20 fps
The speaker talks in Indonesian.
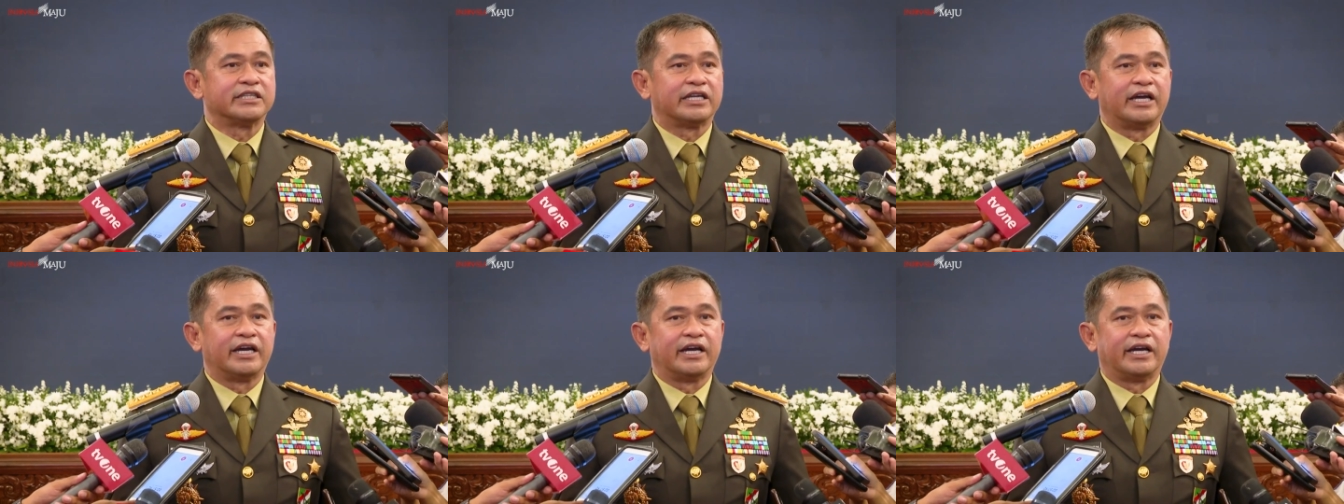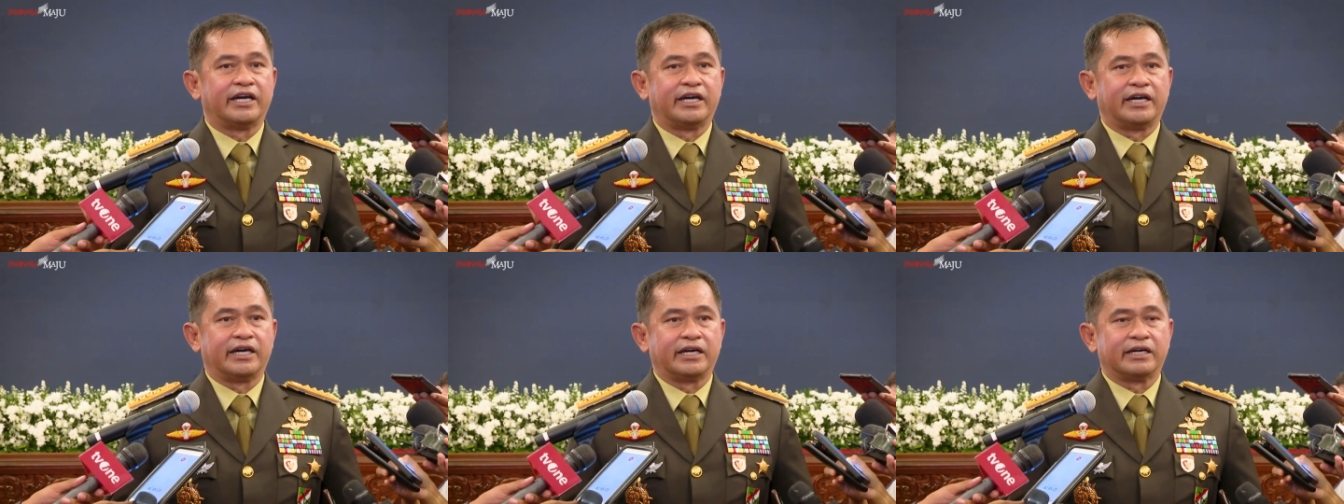
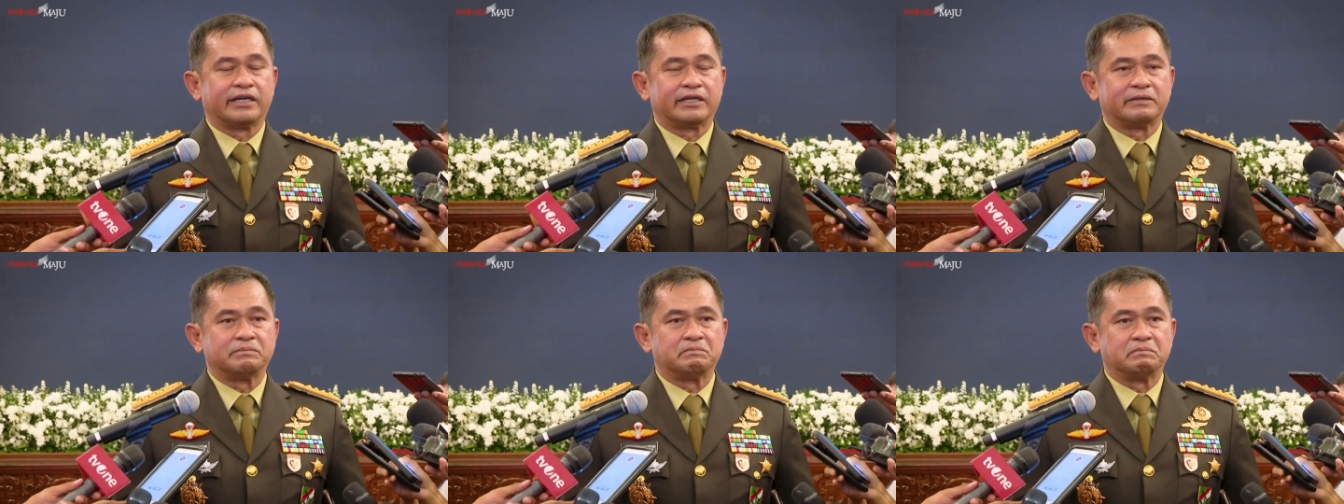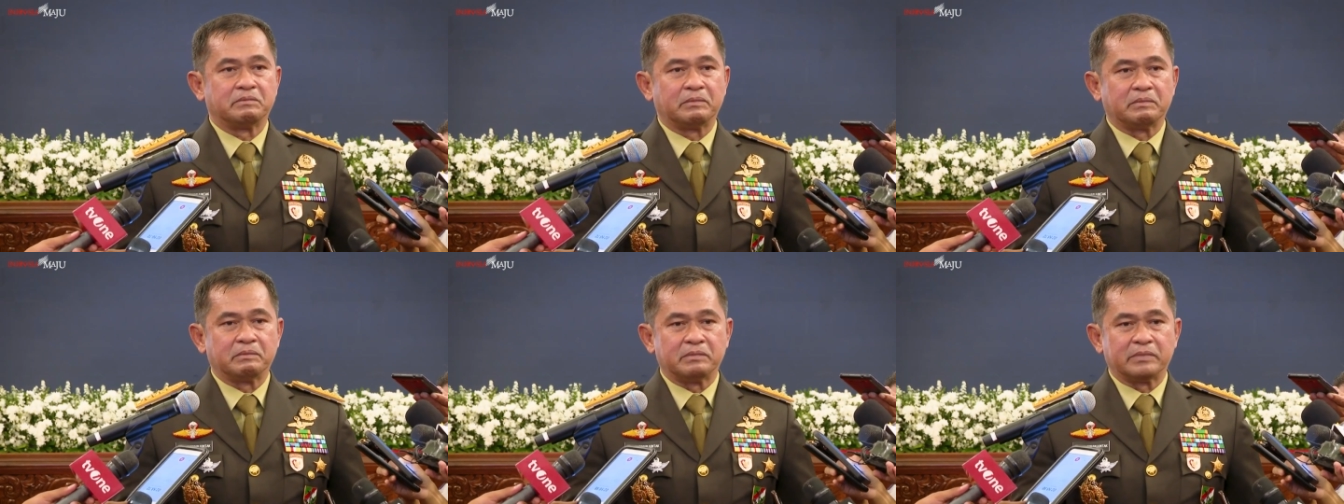Uh,
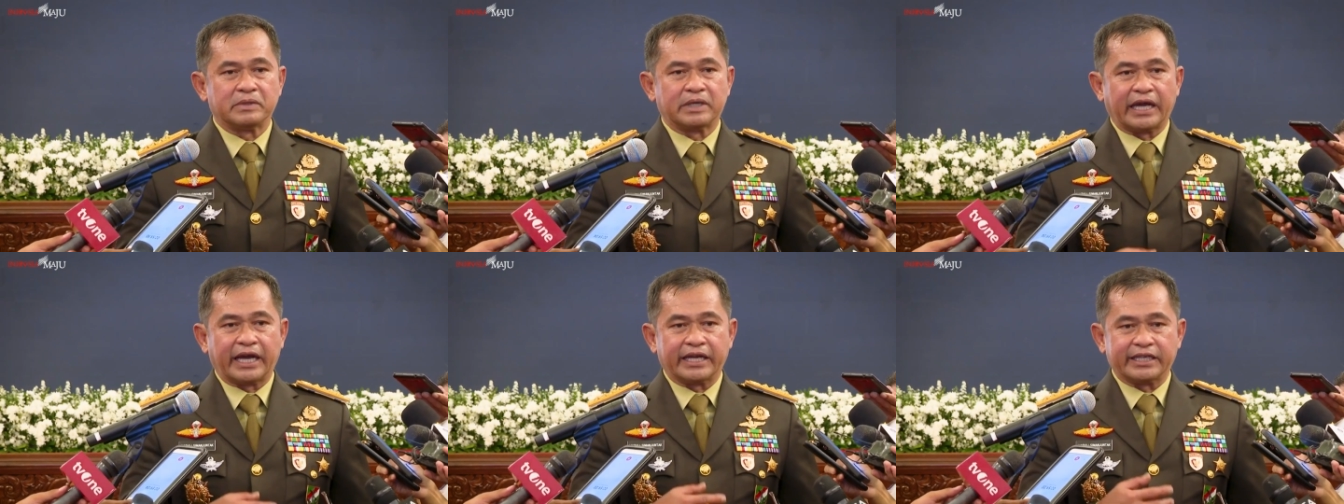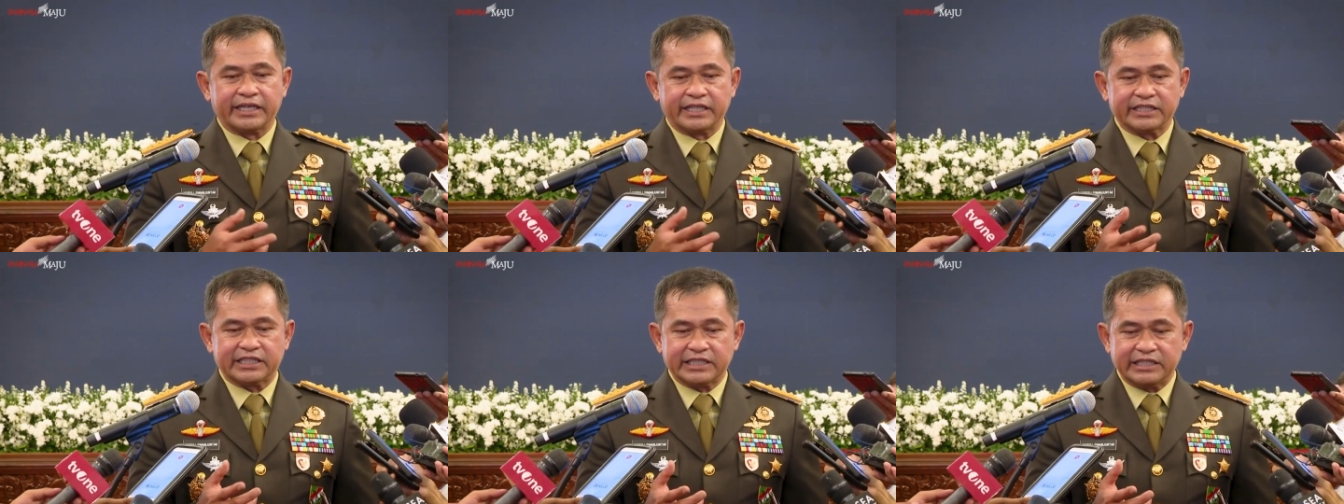
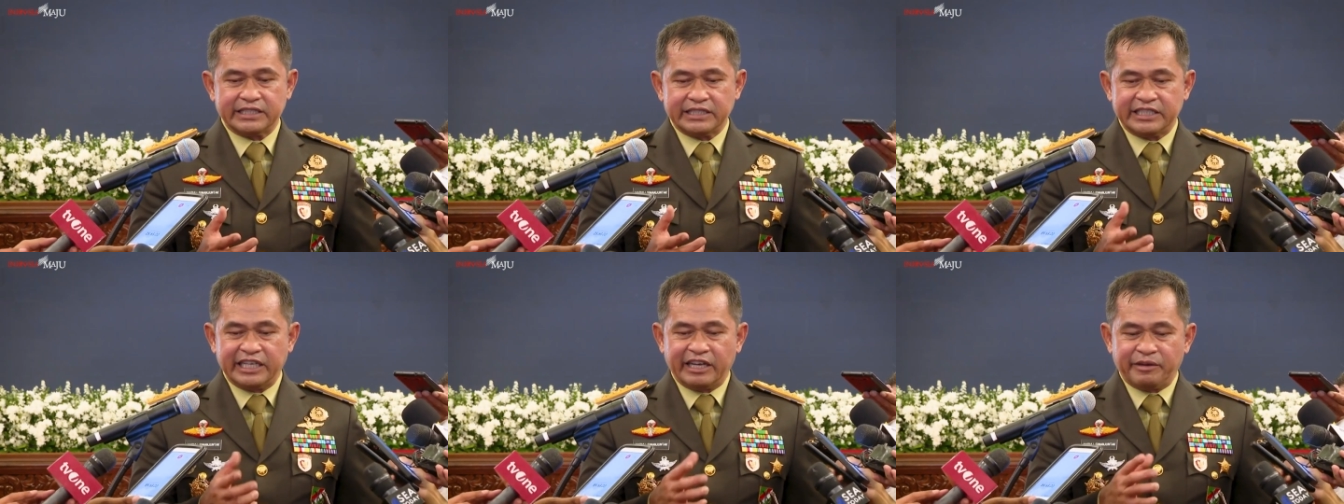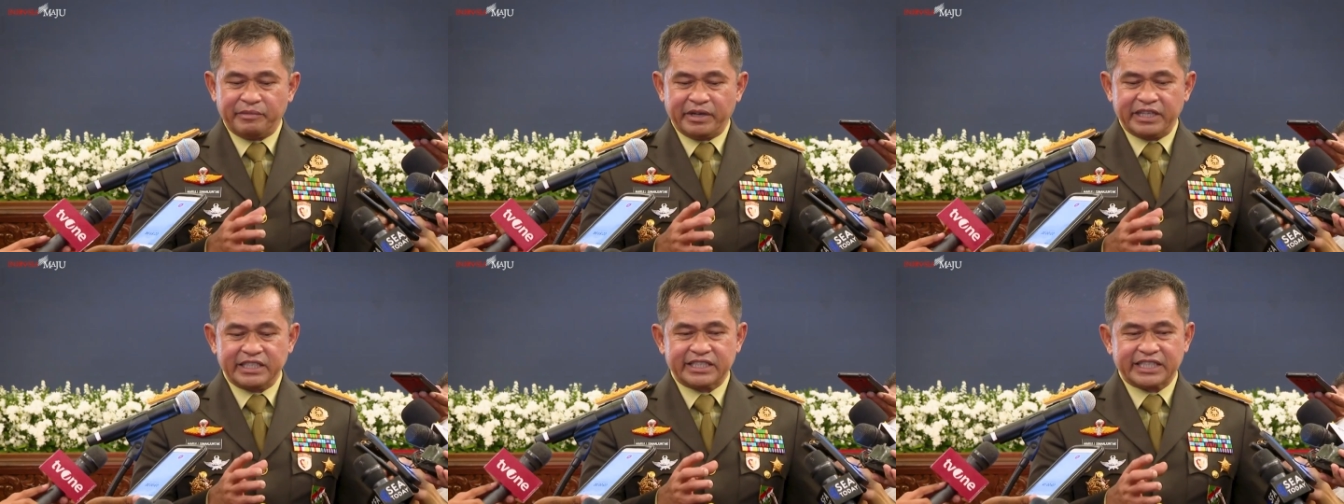karena zaman